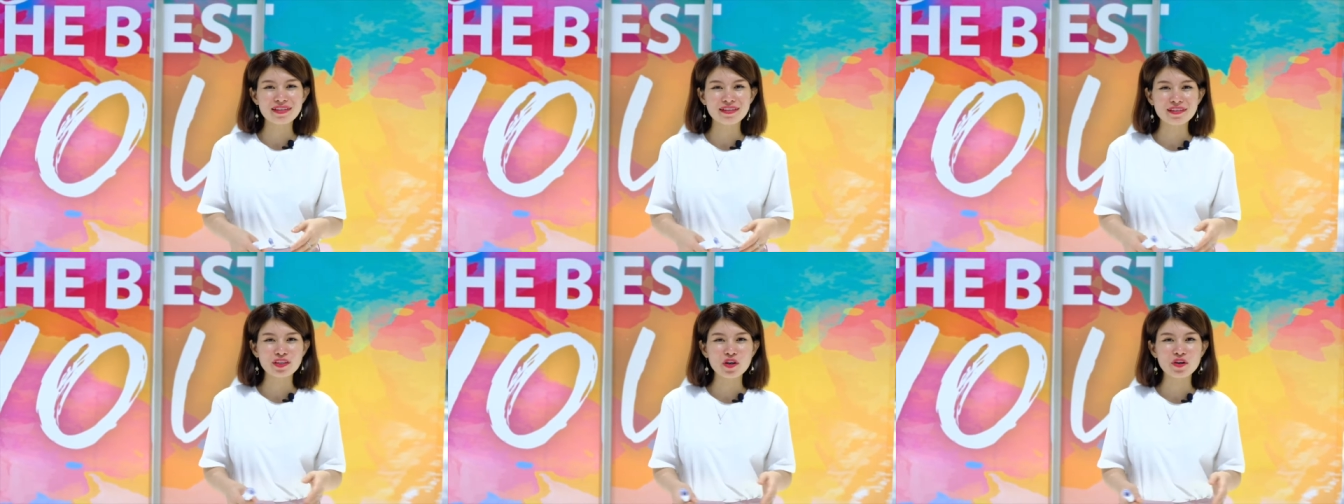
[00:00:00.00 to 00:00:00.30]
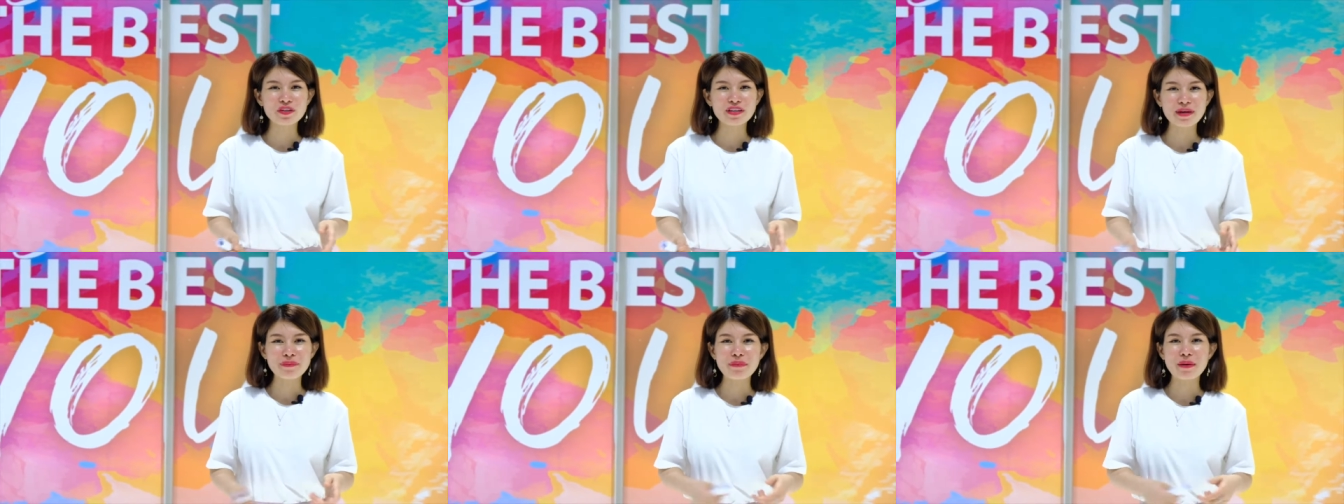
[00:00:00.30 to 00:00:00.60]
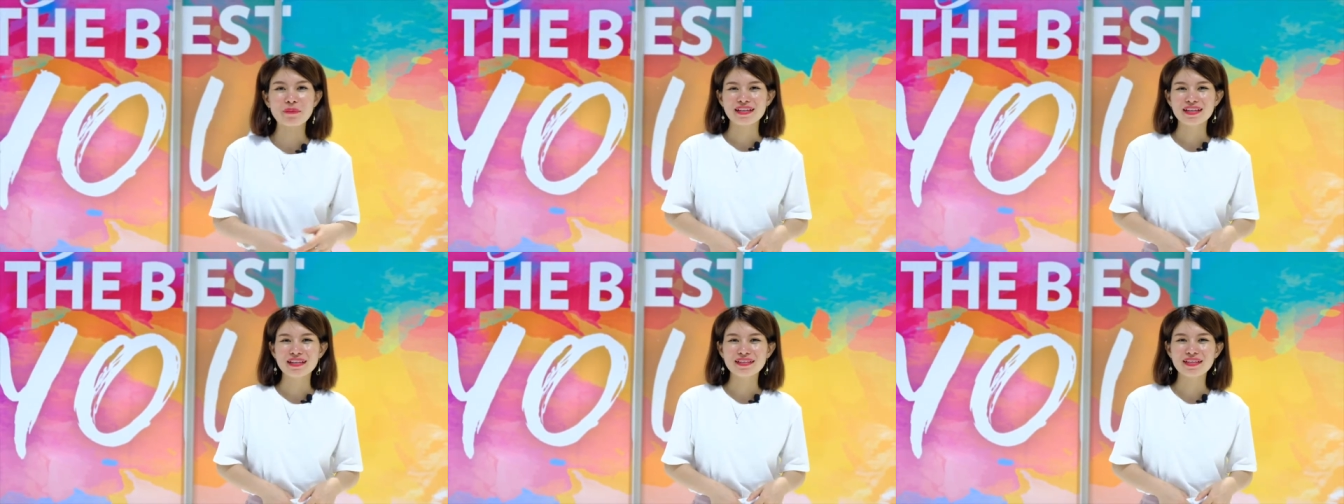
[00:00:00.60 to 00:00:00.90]
những con cá
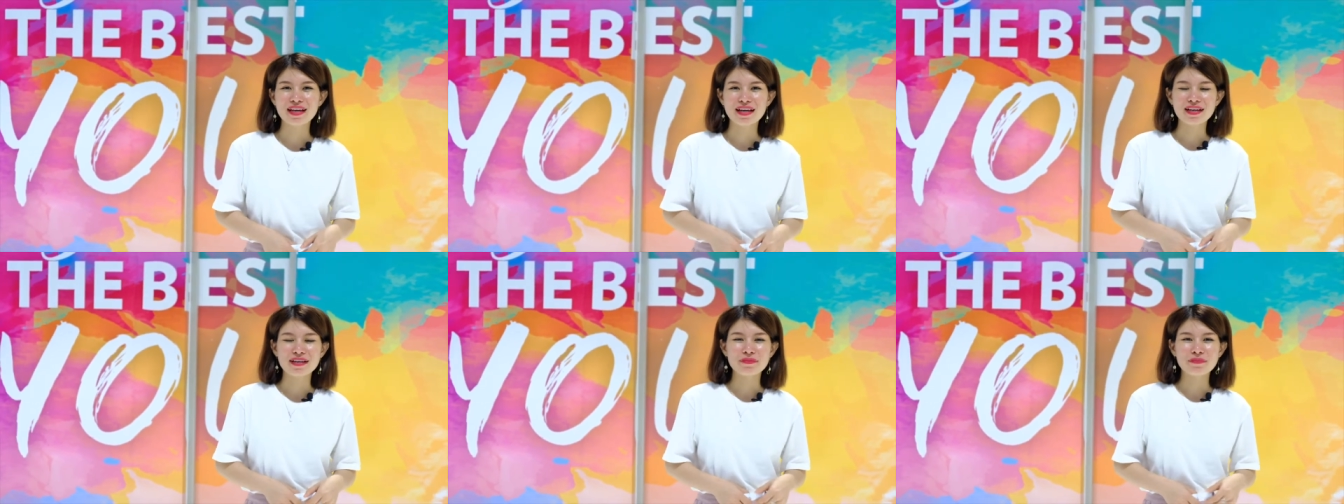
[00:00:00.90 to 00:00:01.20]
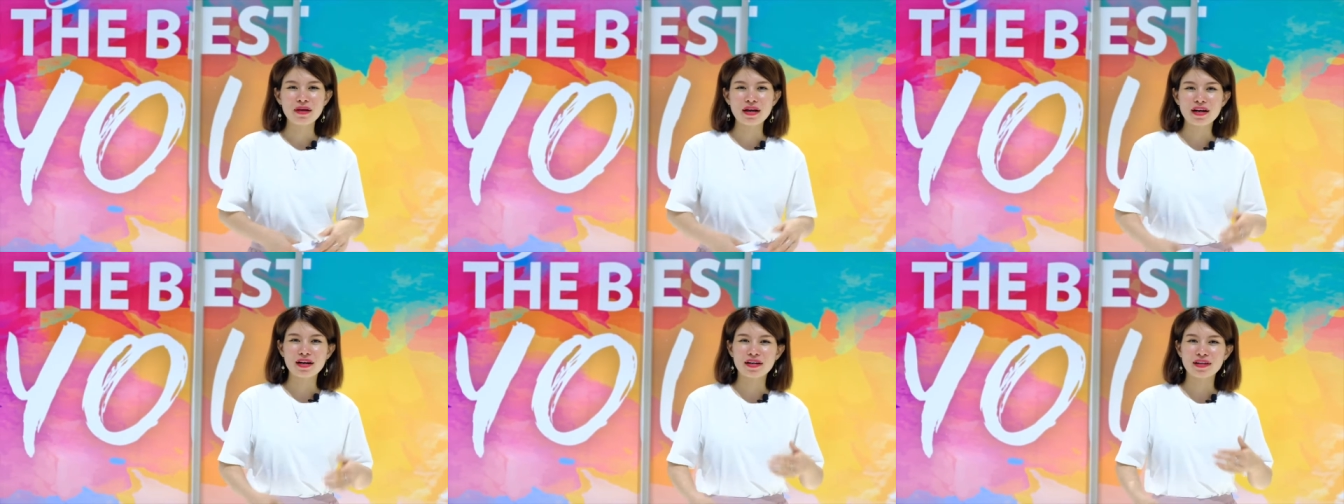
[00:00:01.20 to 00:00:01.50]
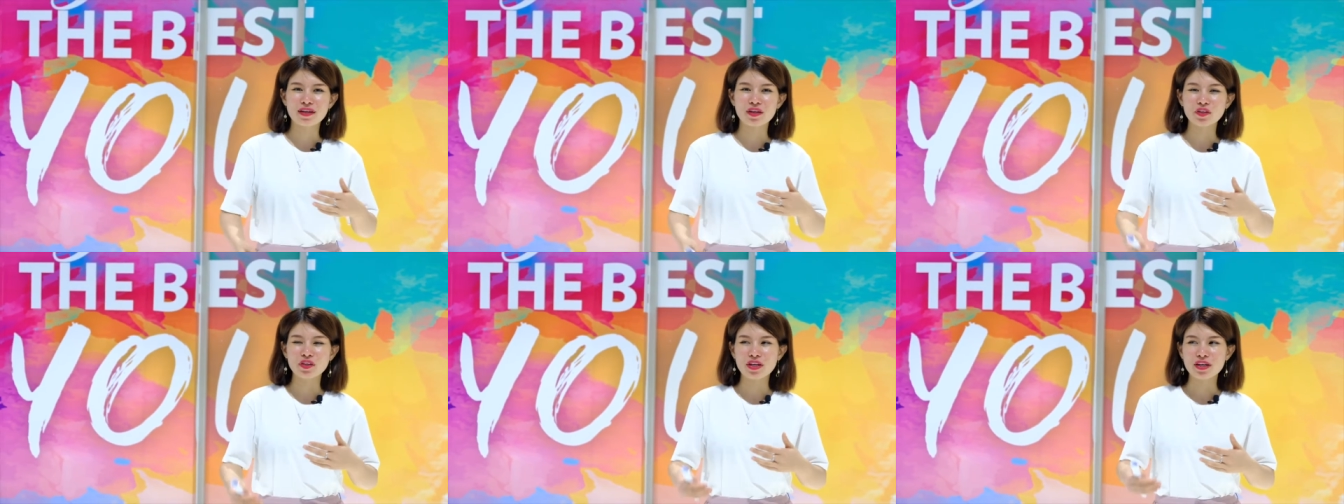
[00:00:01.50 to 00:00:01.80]
mập ấy để
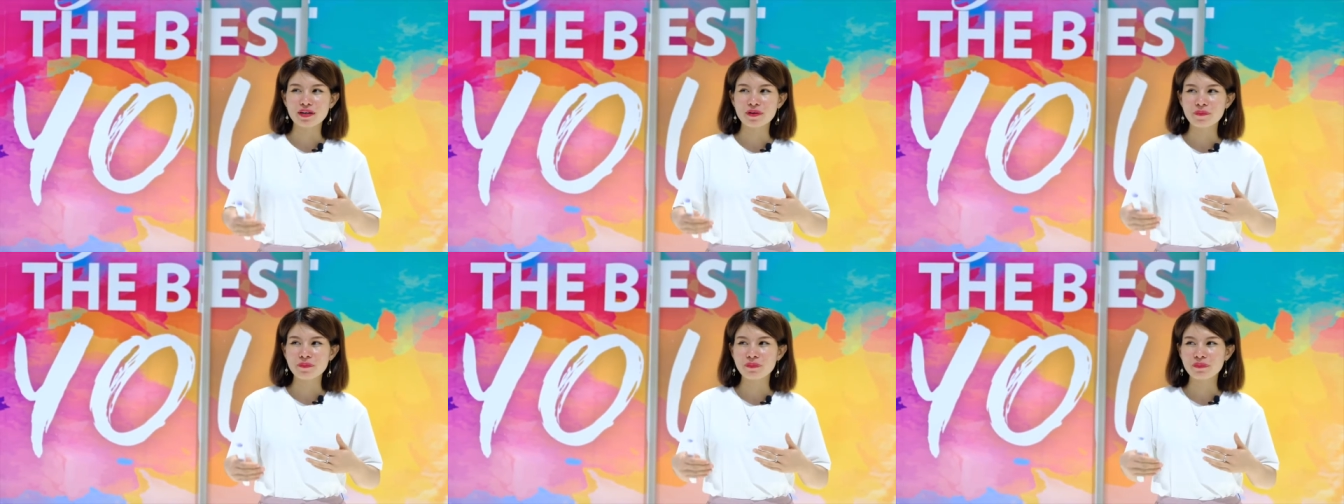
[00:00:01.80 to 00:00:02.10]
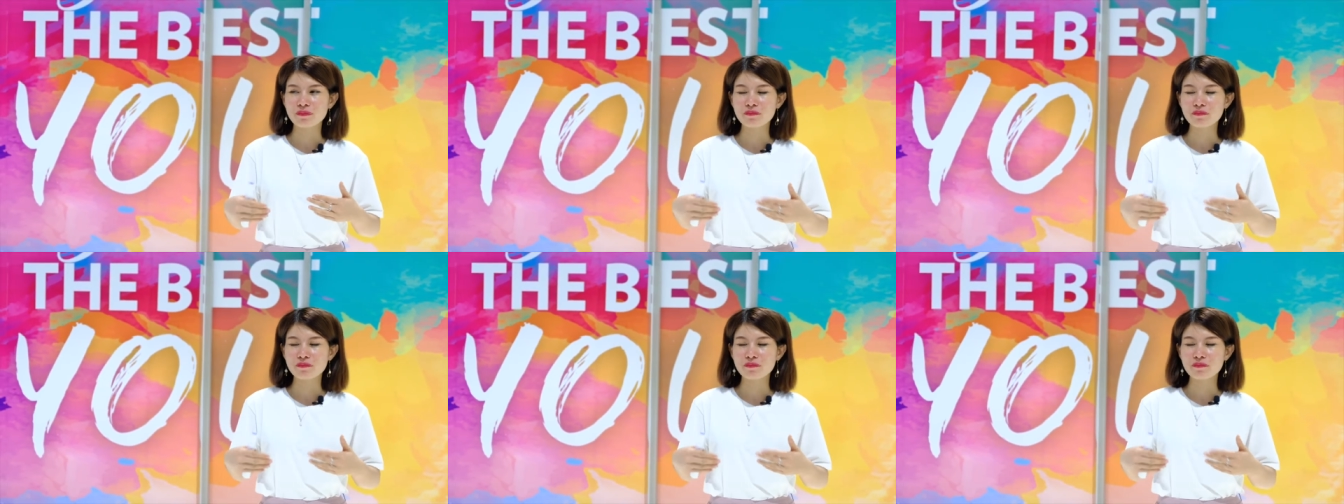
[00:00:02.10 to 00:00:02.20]
mà có thể